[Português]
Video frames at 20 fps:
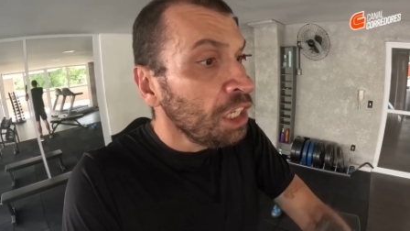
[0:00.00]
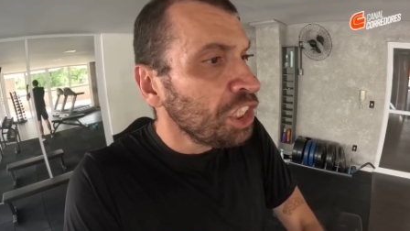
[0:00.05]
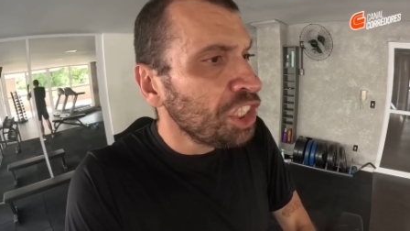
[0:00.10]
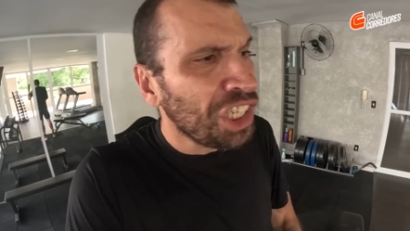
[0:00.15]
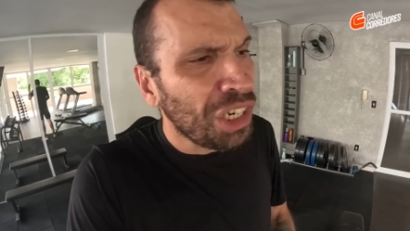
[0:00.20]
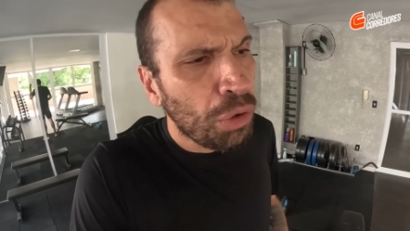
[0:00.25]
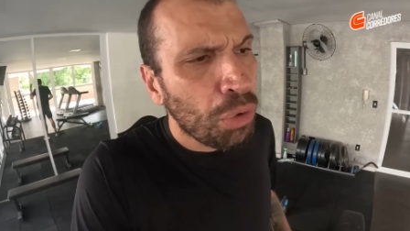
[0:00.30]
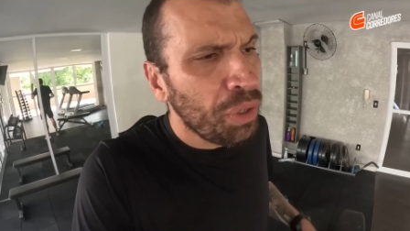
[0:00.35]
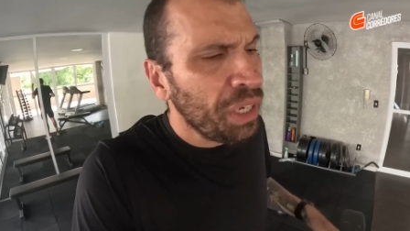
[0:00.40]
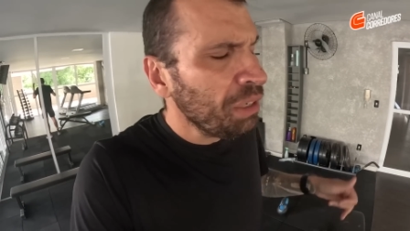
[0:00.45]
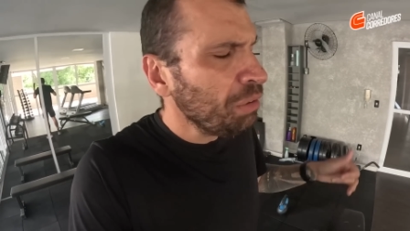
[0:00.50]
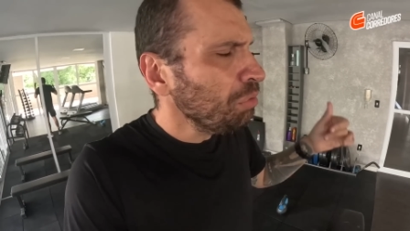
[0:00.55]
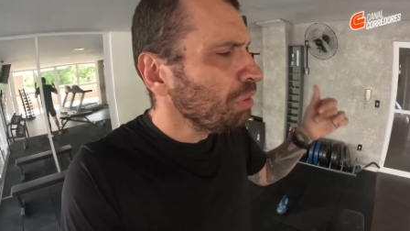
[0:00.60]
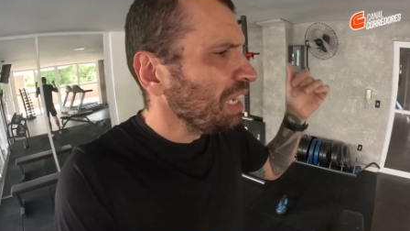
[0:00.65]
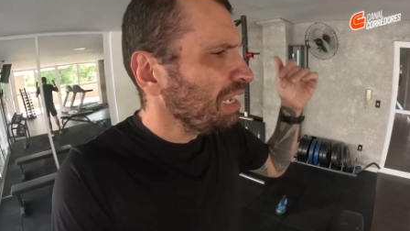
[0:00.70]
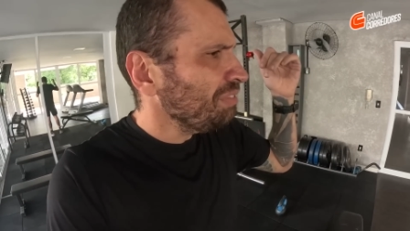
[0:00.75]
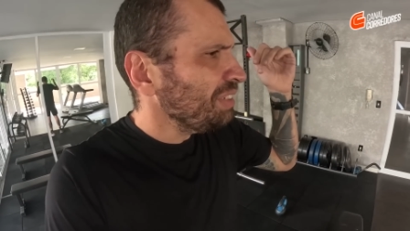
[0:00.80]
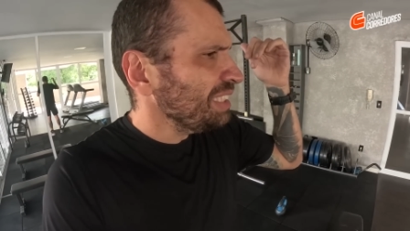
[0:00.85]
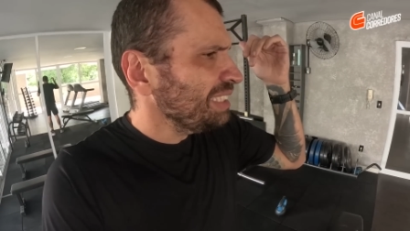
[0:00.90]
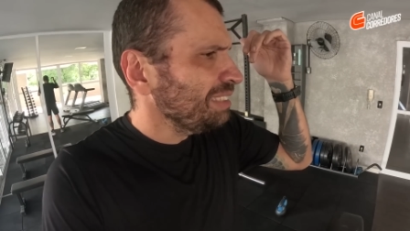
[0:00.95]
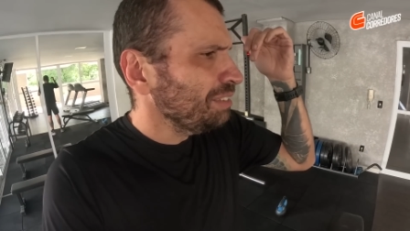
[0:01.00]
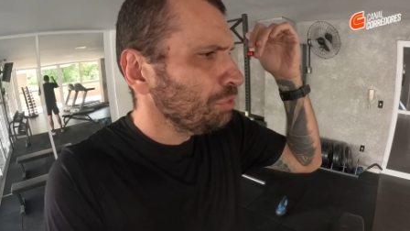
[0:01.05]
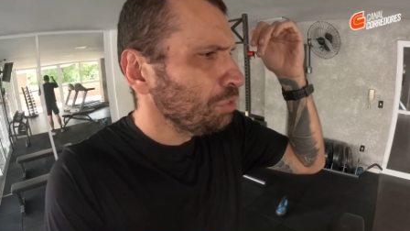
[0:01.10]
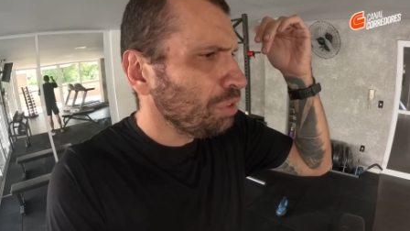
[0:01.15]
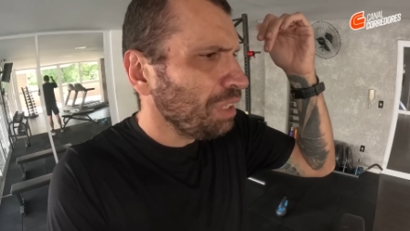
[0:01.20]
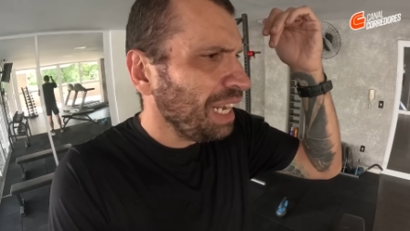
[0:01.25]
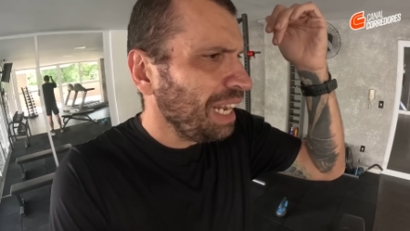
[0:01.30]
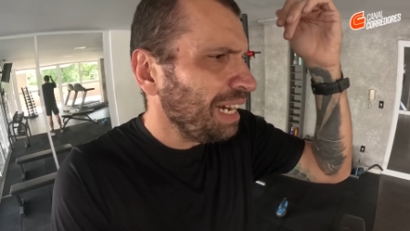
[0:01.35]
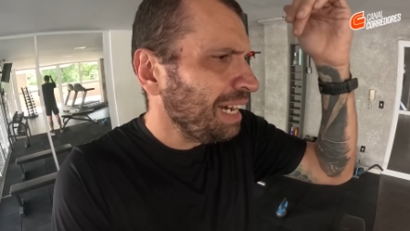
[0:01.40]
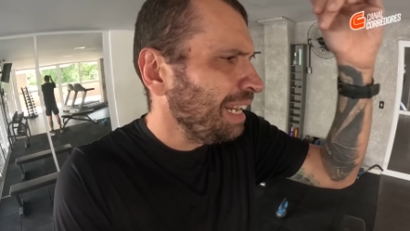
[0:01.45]
Já corri com gravação
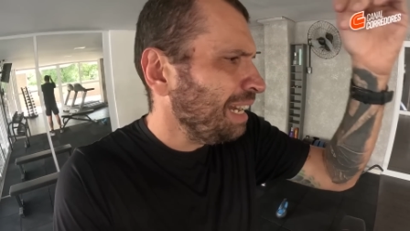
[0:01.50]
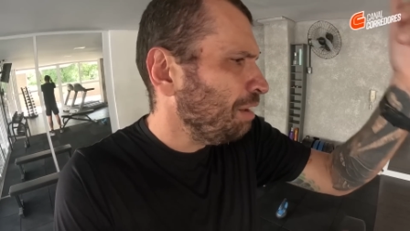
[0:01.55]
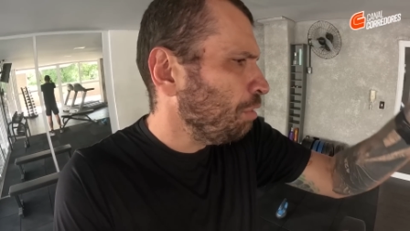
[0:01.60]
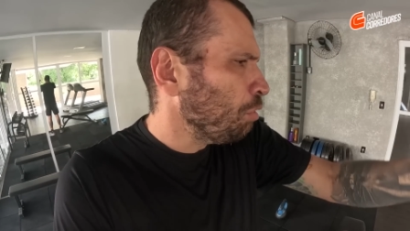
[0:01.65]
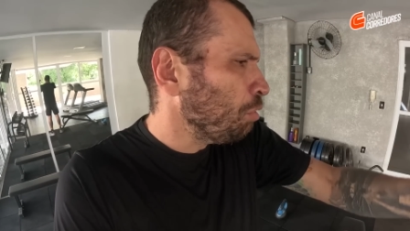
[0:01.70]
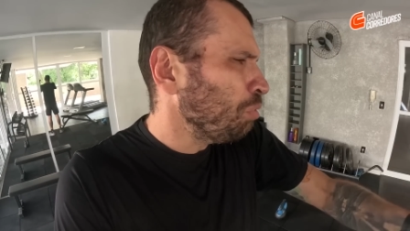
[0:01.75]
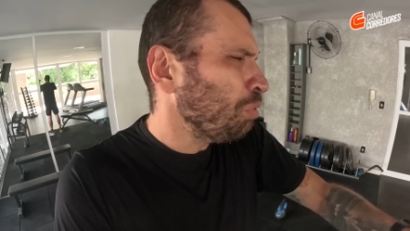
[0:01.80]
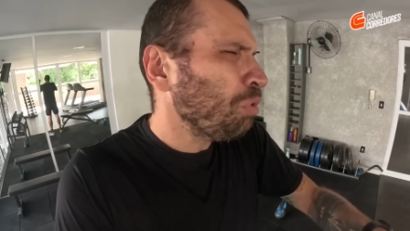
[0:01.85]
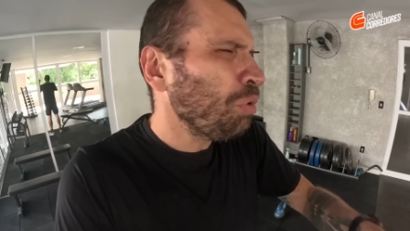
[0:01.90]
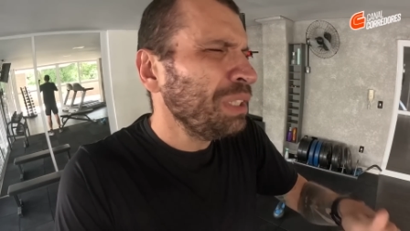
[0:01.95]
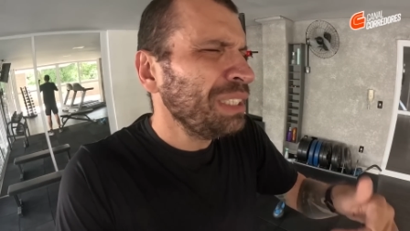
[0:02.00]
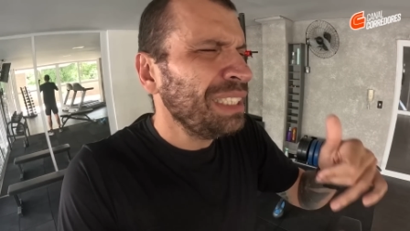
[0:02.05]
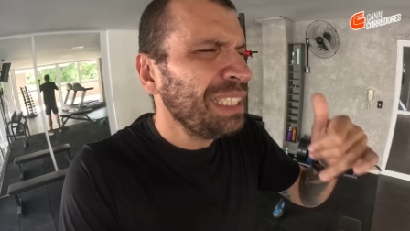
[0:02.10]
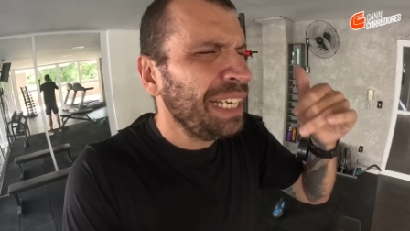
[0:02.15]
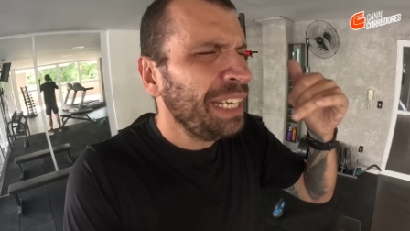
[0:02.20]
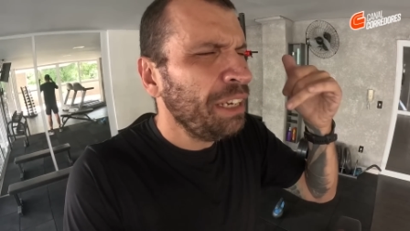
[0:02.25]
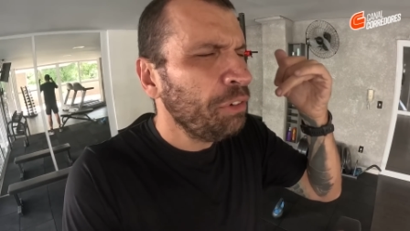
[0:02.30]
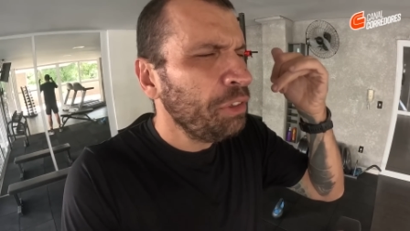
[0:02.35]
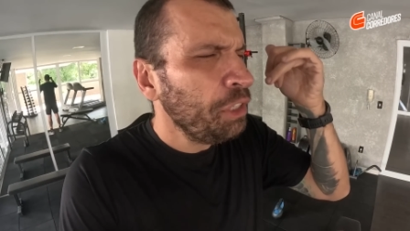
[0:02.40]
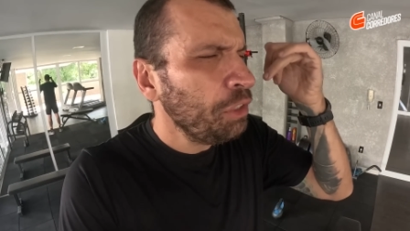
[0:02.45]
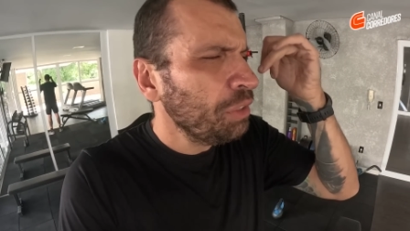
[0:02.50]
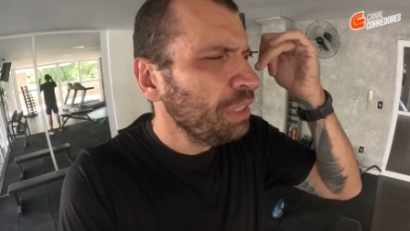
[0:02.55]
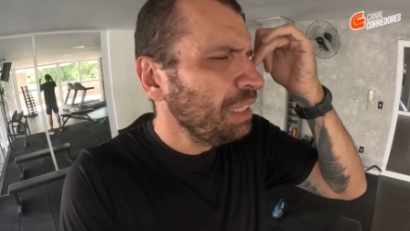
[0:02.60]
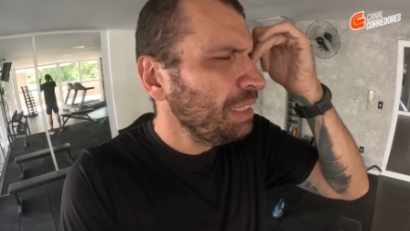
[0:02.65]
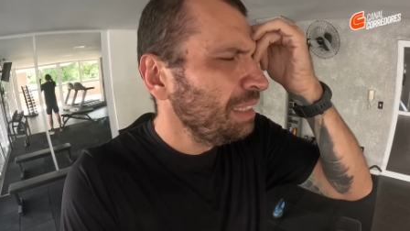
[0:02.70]
do canal, com coisa, reunião.